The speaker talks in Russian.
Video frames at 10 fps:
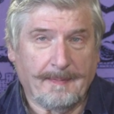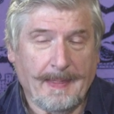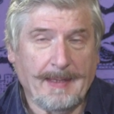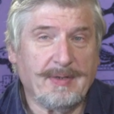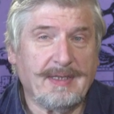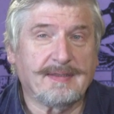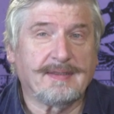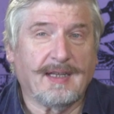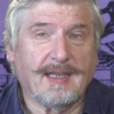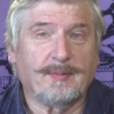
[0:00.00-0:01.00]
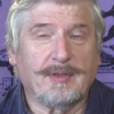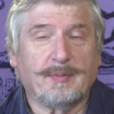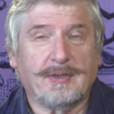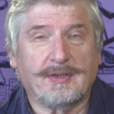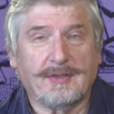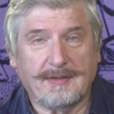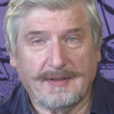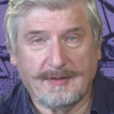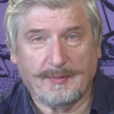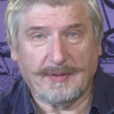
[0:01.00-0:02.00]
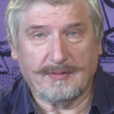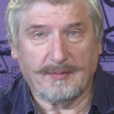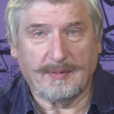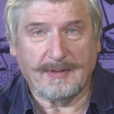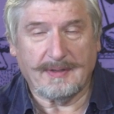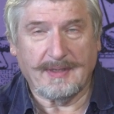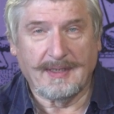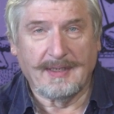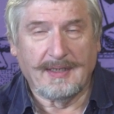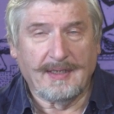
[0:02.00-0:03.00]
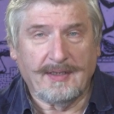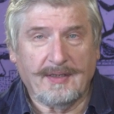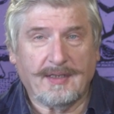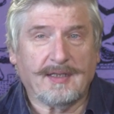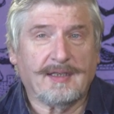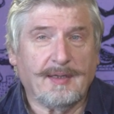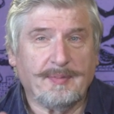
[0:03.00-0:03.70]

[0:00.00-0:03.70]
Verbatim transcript: И мы не знаем их прижизненной способности. Никакая